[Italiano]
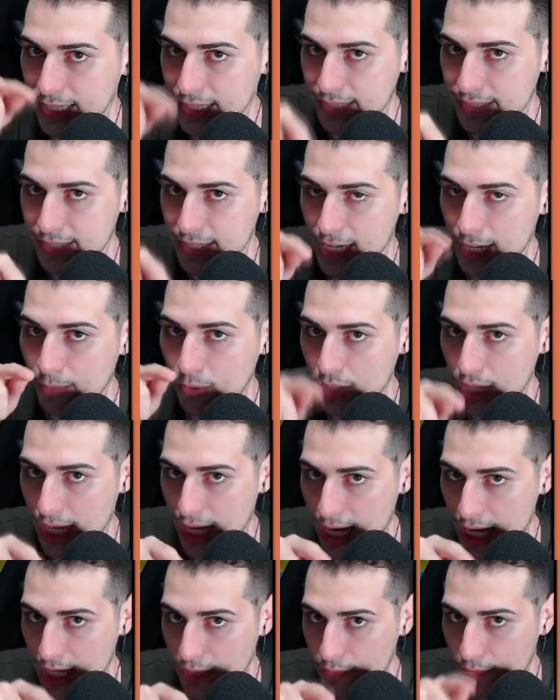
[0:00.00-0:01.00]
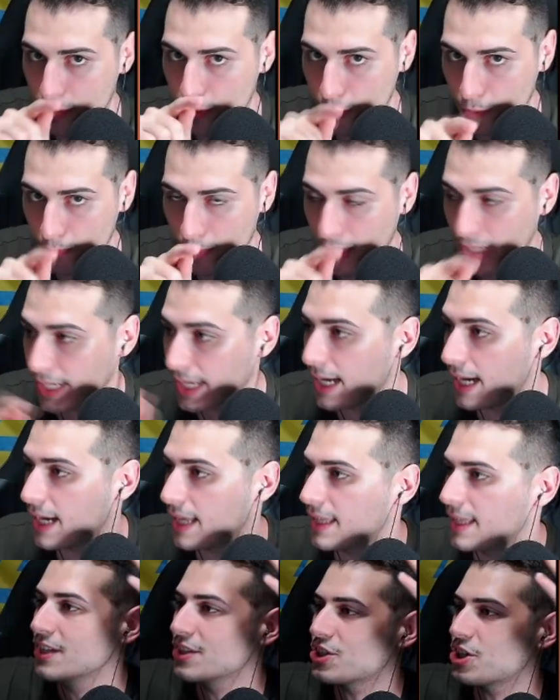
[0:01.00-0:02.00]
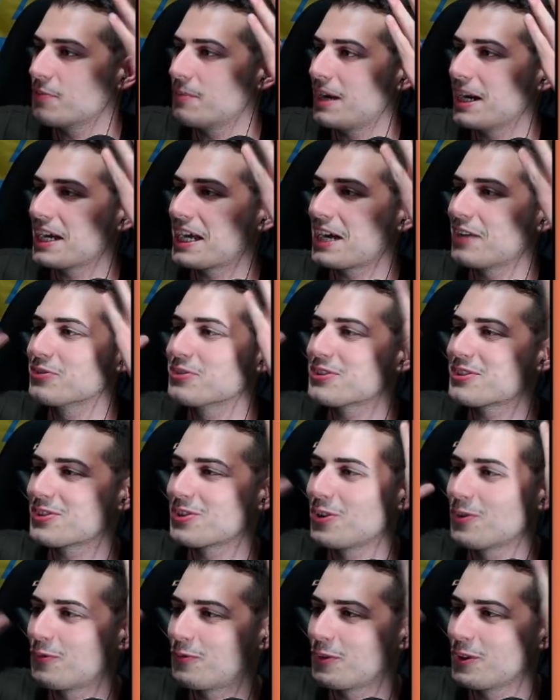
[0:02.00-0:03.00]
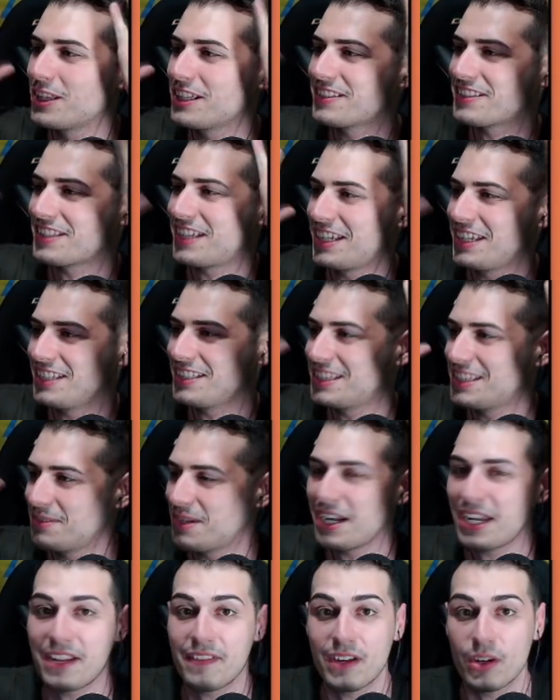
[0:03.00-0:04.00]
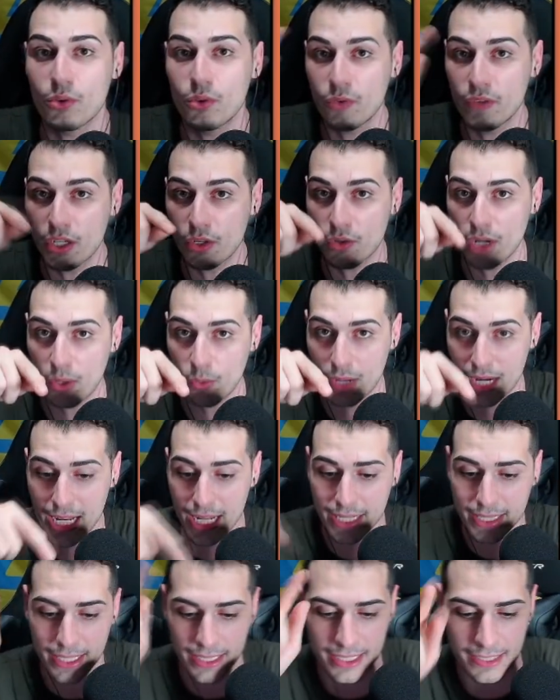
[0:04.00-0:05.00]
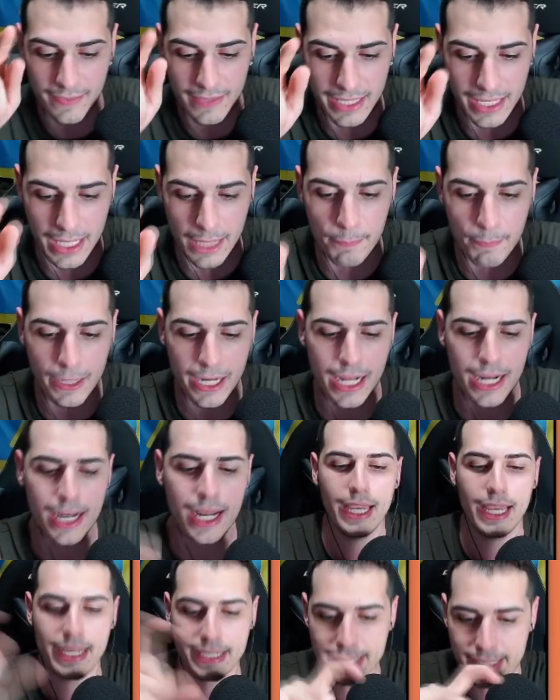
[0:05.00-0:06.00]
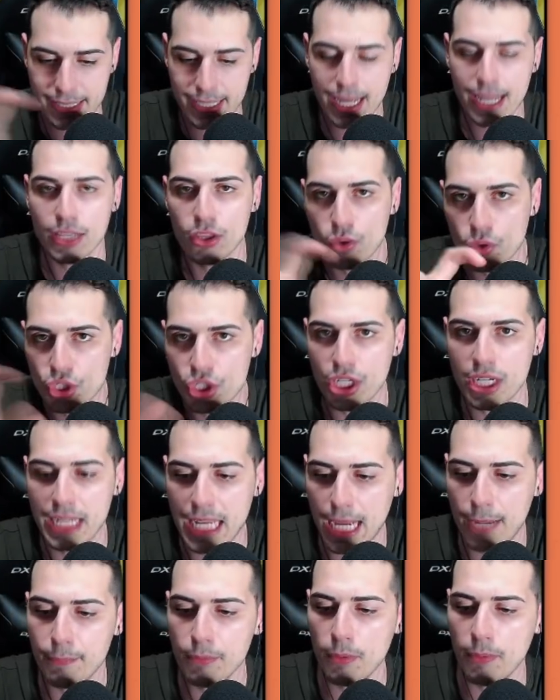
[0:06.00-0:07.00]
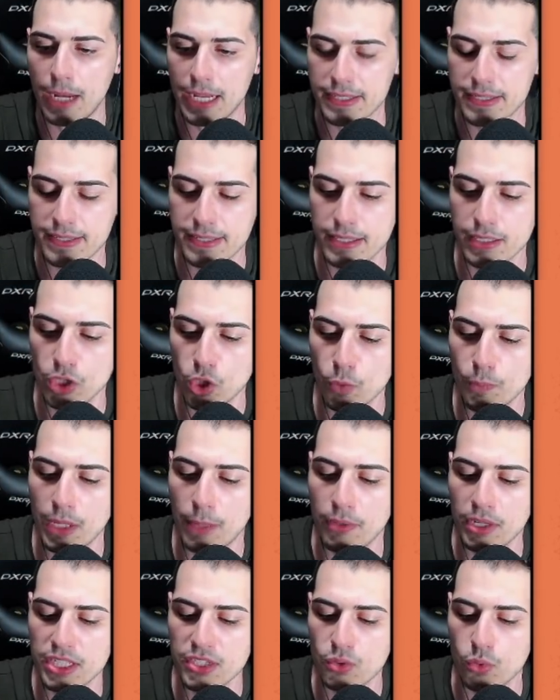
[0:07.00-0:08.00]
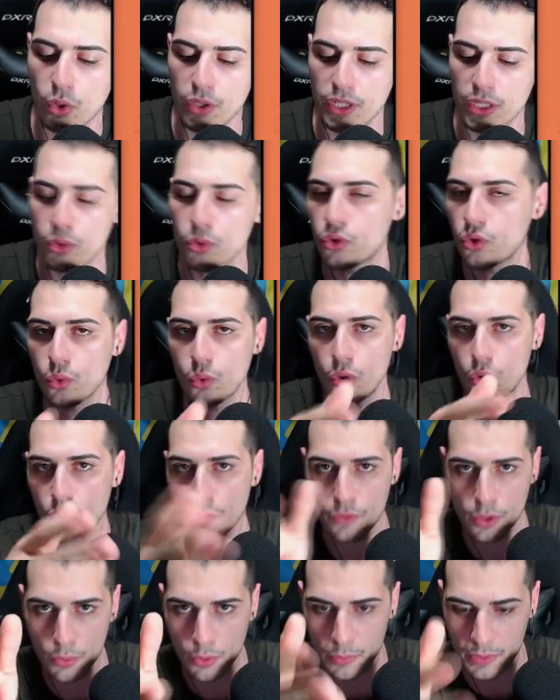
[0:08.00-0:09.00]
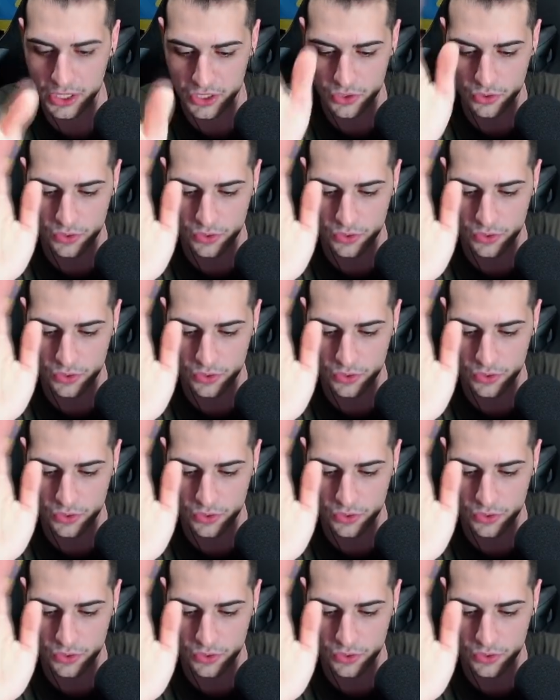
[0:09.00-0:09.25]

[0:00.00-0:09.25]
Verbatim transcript: siamo live, non mancate, ci manca manca un soffio di iscritti per arrivare a 1,40. Attivata la campanella. Essendoci il cambio pass, dobbiamo riscuotere tutto quello che vi ho promesso.